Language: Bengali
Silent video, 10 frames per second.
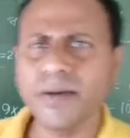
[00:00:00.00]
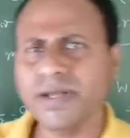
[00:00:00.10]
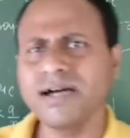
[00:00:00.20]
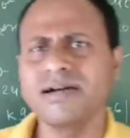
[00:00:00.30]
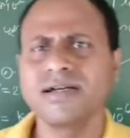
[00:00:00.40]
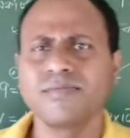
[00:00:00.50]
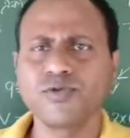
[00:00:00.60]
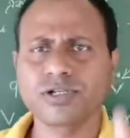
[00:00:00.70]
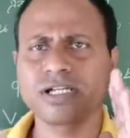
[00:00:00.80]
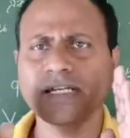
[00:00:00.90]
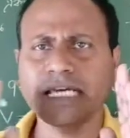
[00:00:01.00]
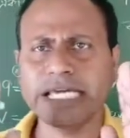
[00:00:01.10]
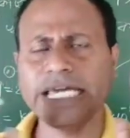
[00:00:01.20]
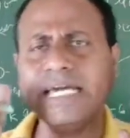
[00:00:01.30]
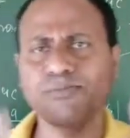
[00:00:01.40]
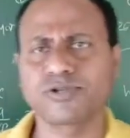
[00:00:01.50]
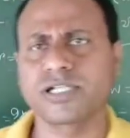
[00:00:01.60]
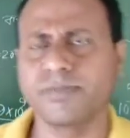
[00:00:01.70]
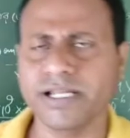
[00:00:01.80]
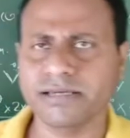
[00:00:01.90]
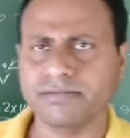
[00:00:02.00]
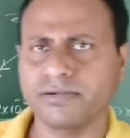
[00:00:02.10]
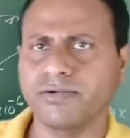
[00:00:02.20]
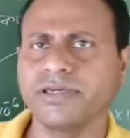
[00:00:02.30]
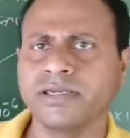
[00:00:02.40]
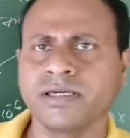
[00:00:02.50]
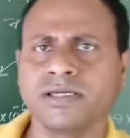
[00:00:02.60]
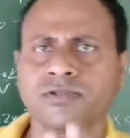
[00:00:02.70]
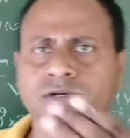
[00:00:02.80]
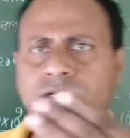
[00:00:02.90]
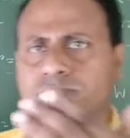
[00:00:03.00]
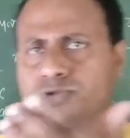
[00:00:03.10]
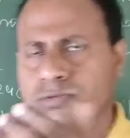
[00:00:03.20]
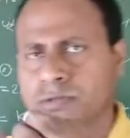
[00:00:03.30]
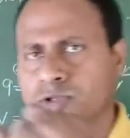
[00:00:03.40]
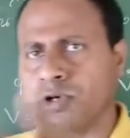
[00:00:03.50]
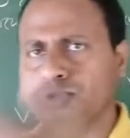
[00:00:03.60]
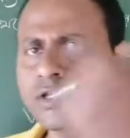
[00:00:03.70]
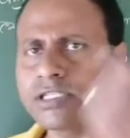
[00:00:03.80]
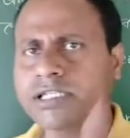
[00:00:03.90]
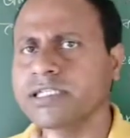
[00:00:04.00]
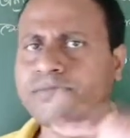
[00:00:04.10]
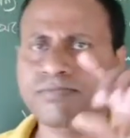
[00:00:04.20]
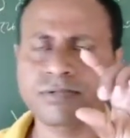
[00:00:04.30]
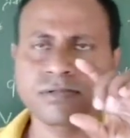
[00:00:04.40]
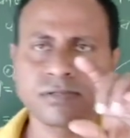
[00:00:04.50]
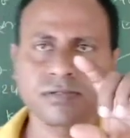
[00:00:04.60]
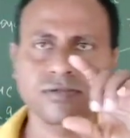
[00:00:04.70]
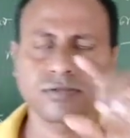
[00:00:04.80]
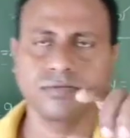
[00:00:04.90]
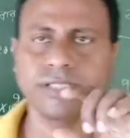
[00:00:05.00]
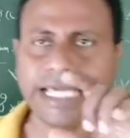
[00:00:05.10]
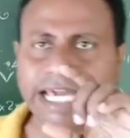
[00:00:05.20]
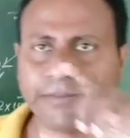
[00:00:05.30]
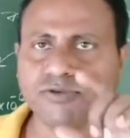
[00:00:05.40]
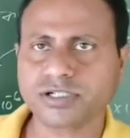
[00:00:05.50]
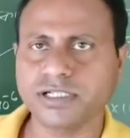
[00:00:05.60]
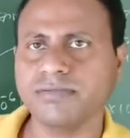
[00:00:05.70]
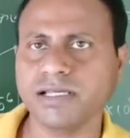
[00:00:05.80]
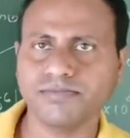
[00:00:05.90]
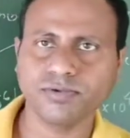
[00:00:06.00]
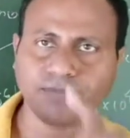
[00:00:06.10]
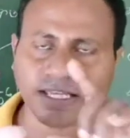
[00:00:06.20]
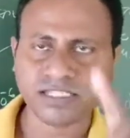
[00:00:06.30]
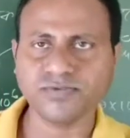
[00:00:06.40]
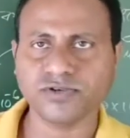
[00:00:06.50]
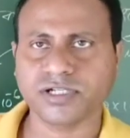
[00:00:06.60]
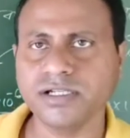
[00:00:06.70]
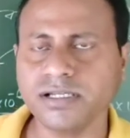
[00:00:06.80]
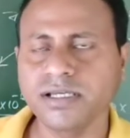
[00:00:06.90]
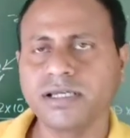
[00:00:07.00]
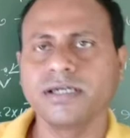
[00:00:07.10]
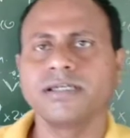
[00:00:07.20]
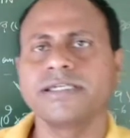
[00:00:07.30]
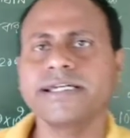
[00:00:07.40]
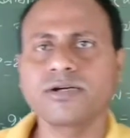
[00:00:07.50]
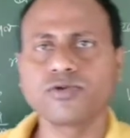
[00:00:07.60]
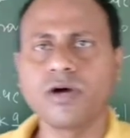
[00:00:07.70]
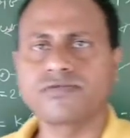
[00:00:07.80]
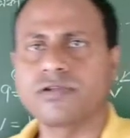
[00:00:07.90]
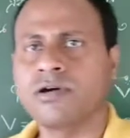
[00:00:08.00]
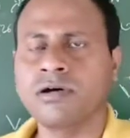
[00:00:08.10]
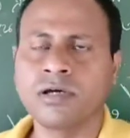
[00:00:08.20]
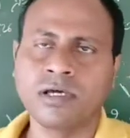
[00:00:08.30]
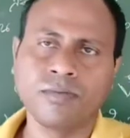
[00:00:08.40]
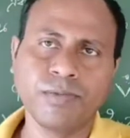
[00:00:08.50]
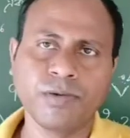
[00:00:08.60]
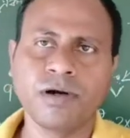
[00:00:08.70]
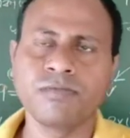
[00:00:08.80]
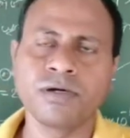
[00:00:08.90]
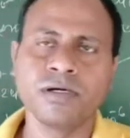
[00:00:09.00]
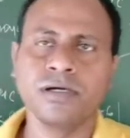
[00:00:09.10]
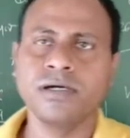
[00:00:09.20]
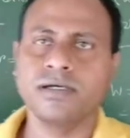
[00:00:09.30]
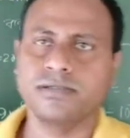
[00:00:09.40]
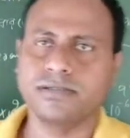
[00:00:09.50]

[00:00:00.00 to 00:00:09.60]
আমরা পোর্শন এ পোর্শন মানে ওই চলতরিতে যে এ পোর্শন মানে ফার্স্ট পোর্শন যেখানে কুলমস ল বিভব হ্যাঁ